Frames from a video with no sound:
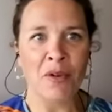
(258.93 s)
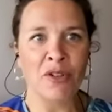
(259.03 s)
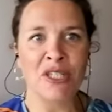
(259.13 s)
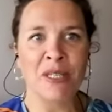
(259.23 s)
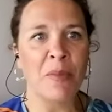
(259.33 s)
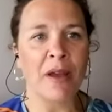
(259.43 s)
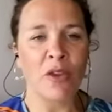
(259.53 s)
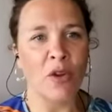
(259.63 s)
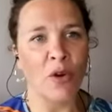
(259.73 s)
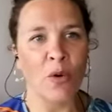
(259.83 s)
Je dis pas
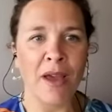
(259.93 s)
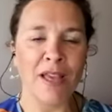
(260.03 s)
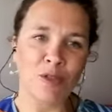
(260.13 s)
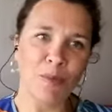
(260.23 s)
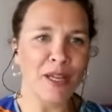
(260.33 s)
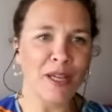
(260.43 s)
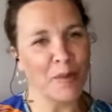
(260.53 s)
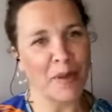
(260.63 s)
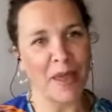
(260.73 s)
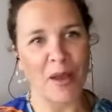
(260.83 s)
que ouais super, j'ai
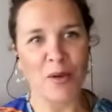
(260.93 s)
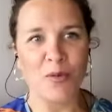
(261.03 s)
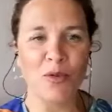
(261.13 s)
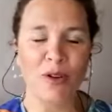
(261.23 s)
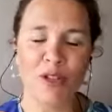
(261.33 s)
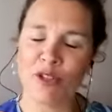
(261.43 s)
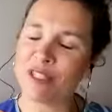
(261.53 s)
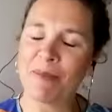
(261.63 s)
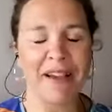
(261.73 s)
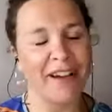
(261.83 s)
pris un coup, euh, non c'est
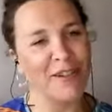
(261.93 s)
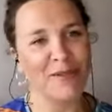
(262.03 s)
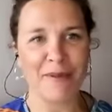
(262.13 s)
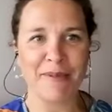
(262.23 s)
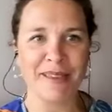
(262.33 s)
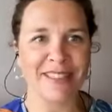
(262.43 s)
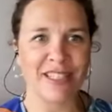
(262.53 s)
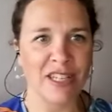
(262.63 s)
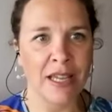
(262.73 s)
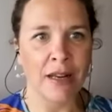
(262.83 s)
pas grave, je vais bien, c'est
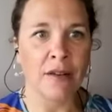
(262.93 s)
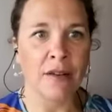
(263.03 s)
génial.